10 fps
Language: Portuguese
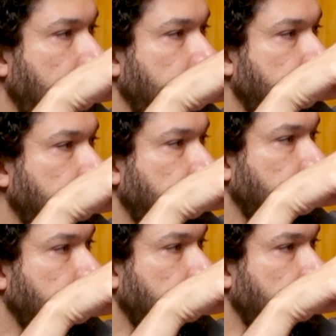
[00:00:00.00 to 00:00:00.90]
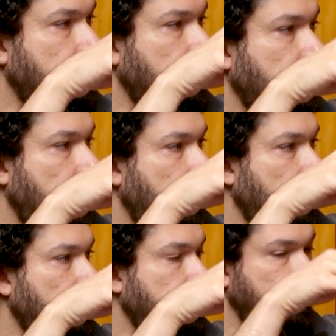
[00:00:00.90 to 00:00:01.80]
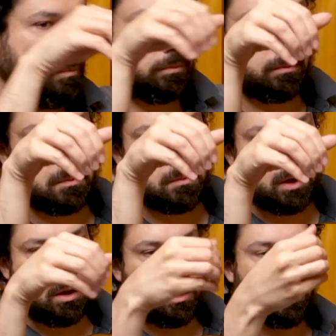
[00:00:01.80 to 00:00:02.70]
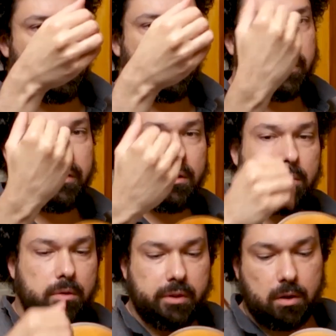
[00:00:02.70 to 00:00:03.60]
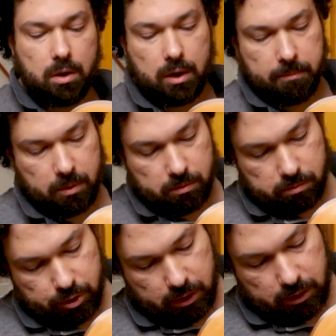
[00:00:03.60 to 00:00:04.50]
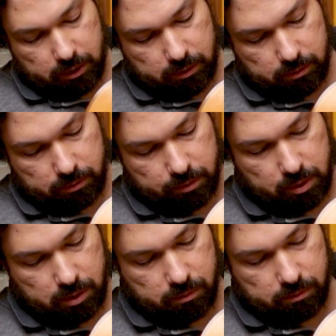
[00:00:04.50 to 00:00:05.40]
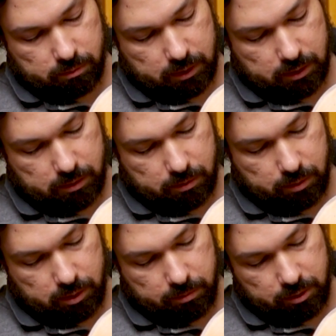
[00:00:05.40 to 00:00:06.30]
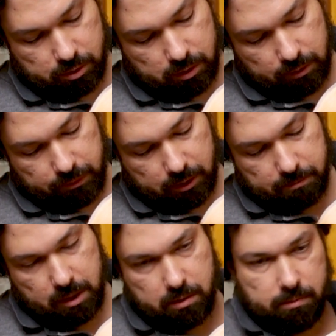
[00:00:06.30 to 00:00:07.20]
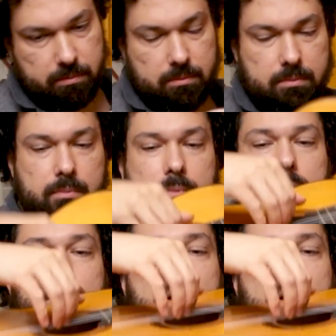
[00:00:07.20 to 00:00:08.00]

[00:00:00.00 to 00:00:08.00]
para trás, olha aí. Entendeu? Então, quer dizer, quando você coloca a mão direita no violão, né, o dedo mindinho ele fica meio. Ele tá mais alto.